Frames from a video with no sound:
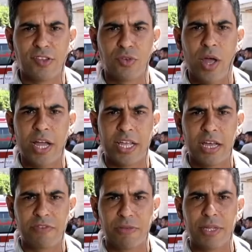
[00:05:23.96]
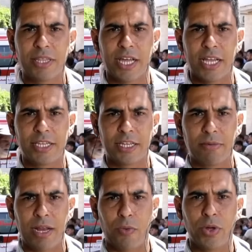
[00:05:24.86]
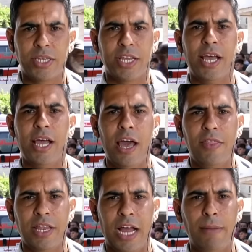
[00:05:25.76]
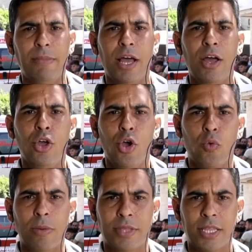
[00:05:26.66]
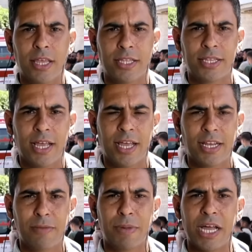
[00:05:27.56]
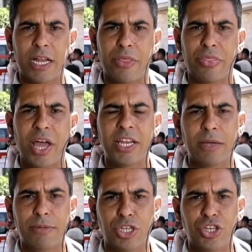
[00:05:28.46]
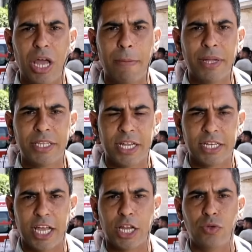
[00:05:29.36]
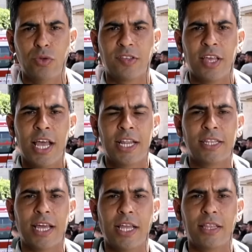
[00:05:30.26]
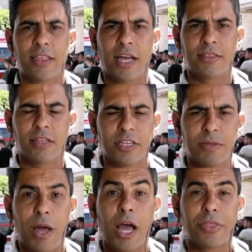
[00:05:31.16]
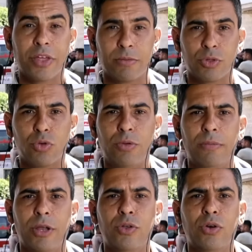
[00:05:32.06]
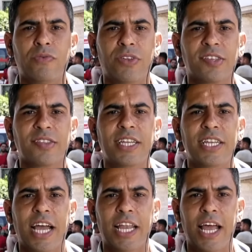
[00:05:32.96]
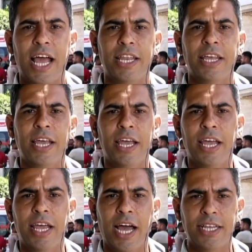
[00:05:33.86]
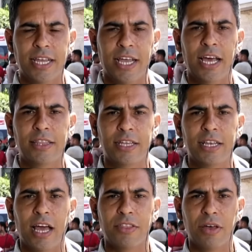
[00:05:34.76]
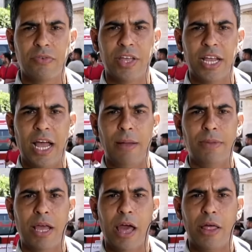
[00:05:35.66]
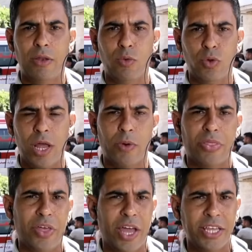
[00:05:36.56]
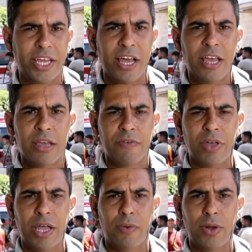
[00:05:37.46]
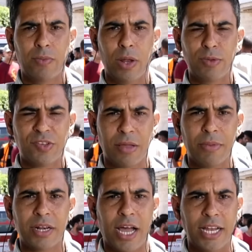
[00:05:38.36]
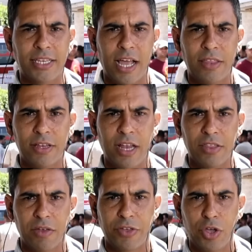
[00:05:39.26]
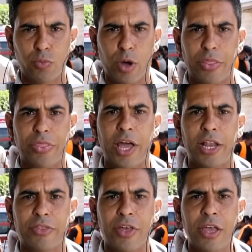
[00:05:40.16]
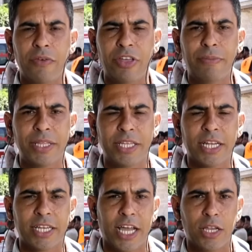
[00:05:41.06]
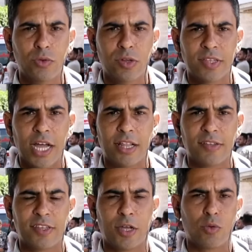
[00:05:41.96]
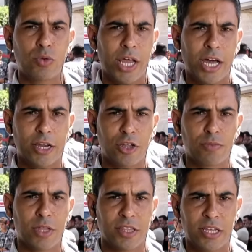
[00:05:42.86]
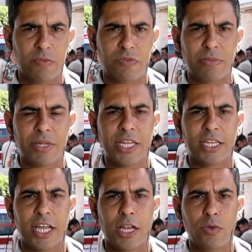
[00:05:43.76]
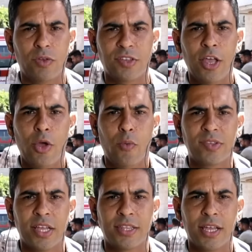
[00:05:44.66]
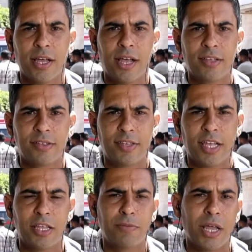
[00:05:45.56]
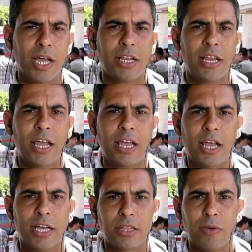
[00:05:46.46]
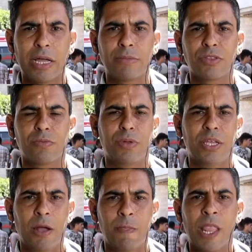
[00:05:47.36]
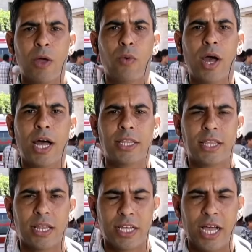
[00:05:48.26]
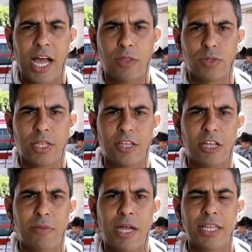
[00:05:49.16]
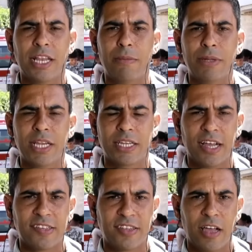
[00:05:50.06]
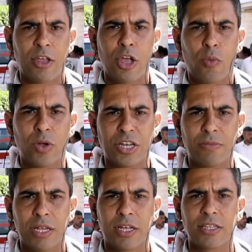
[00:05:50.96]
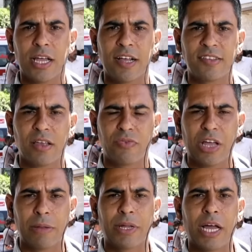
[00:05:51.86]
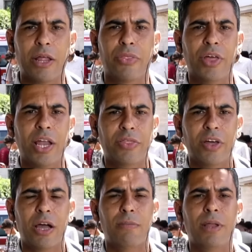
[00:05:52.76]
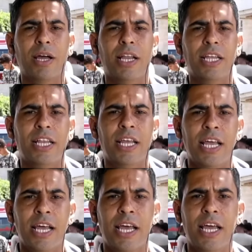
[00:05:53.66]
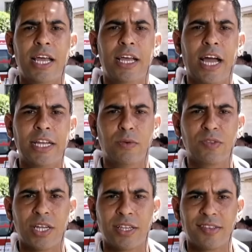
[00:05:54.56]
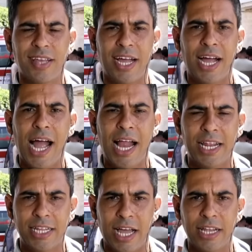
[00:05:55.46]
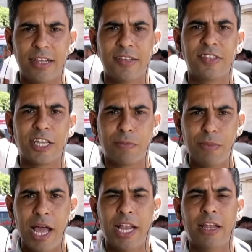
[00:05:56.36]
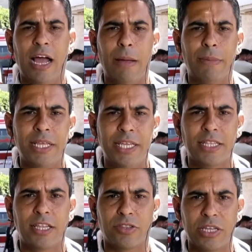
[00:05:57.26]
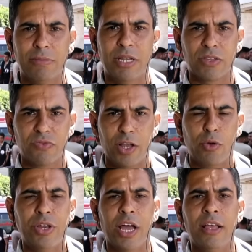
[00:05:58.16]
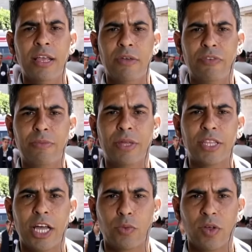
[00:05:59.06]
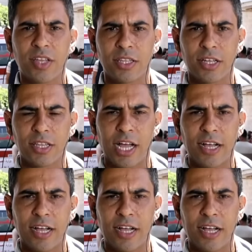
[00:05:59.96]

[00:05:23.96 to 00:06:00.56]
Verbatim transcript: سواء كان في منطقة دير بلح وانتهاء هذه الحملة وامتدت آه، للمرحلة الثانية باتجاه مدينة خان يونس نتحدث عن تطعيم أكثر من ربع مليون فلسطيني الآن آه، حتى هذه اللحظة في الحملة الأولى والثانية آه، والمستمرة حتى هذه اللحظة في يومها الثالث في مدينة خان يونس غدا سيكون آخر يوم تطعيم في مدينة خان يونس وسيتم آه، نقل الطواقم الطبية والتلقيحات والتطعيمات إلى مدينة غزة وشمال قطاع غزة في المرحلة الثالثة قبل قليل آه، يعني وزاره الصحه اعلنت عن استكمال عمليه تطعيم الاطفال هنا في منطقه وسط قطاع